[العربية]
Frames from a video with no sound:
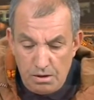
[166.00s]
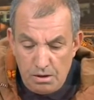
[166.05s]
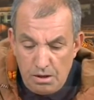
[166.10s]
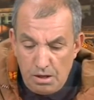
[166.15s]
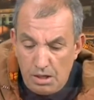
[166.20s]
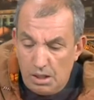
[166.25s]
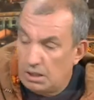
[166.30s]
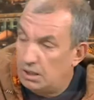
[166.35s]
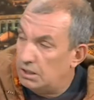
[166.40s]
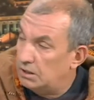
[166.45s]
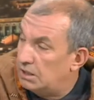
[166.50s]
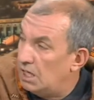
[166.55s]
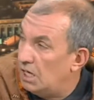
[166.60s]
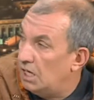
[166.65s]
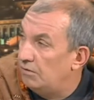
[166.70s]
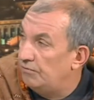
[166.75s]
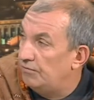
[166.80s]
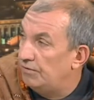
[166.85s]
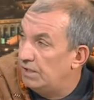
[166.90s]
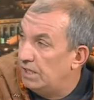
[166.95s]
القطاع
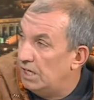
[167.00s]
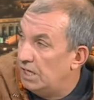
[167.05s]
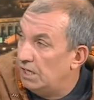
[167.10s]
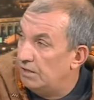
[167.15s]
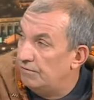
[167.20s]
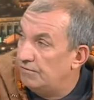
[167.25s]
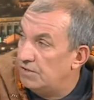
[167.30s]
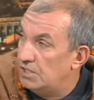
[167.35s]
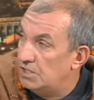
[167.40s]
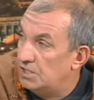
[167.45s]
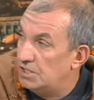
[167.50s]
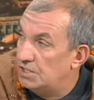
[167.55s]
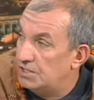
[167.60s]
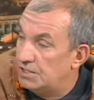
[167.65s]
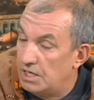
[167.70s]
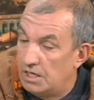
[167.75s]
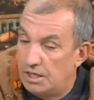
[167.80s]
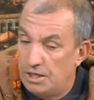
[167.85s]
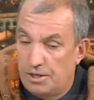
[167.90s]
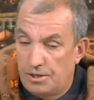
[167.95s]
الفلاحي في
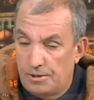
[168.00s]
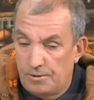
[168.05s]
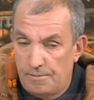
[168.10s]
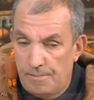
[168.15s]
الجزائر